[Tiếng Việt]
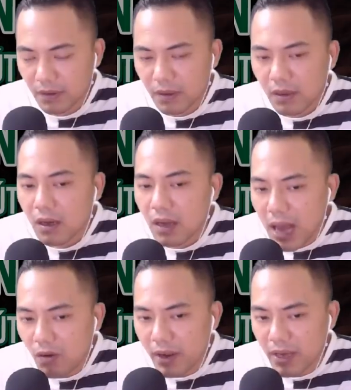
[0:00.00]
Ác
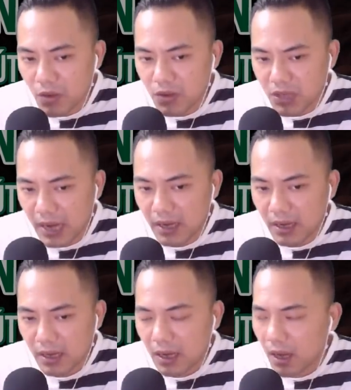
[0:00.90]
quỷ run rẩy.
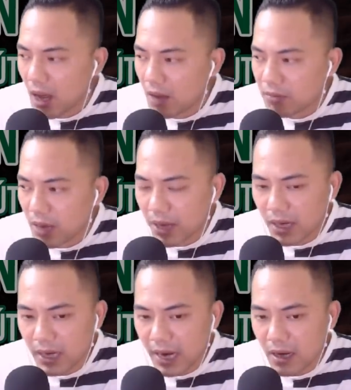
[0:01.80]
Ông thầy Minh nghe
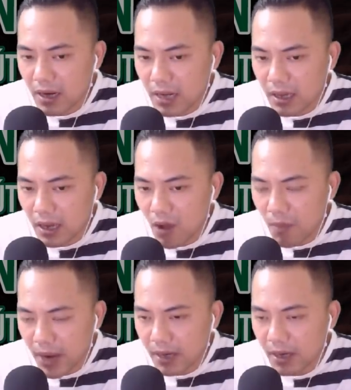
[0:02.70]
đến đây thì cau mày,
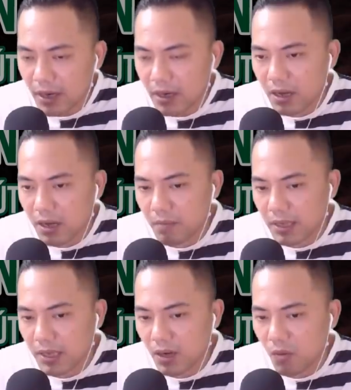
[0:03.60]
liếc mắt nhìn
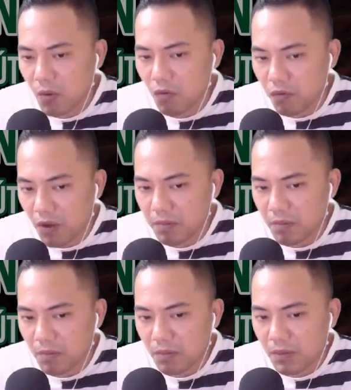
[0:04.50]
ông cụ Phong
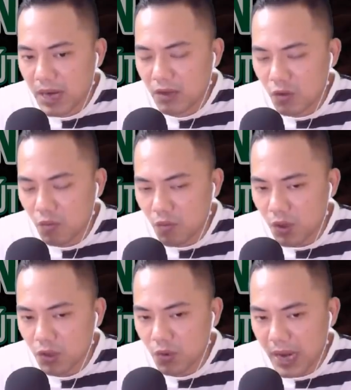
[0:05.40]
đang dùng bùa chú
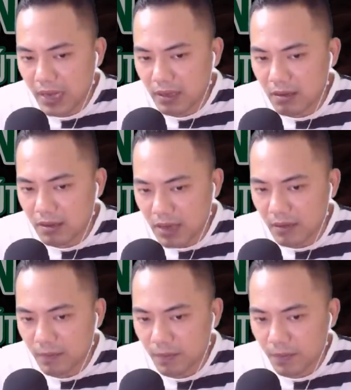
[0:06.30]
đánh thức Nhật.
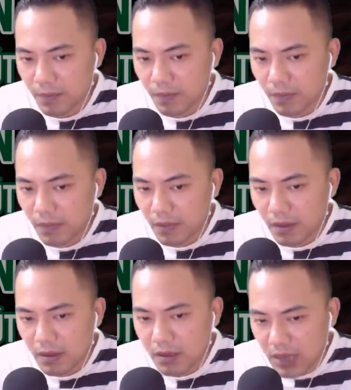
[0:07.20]

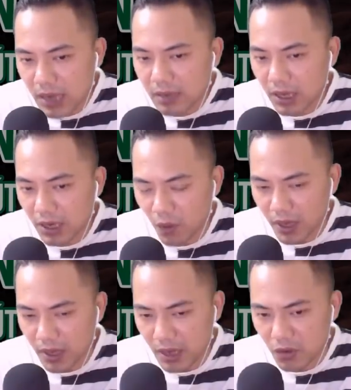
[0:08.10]
Sát tinh quy nhất
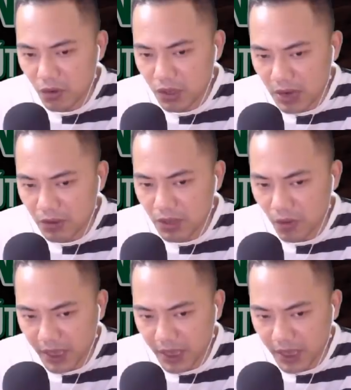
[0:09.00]
rồi sao sư huynh?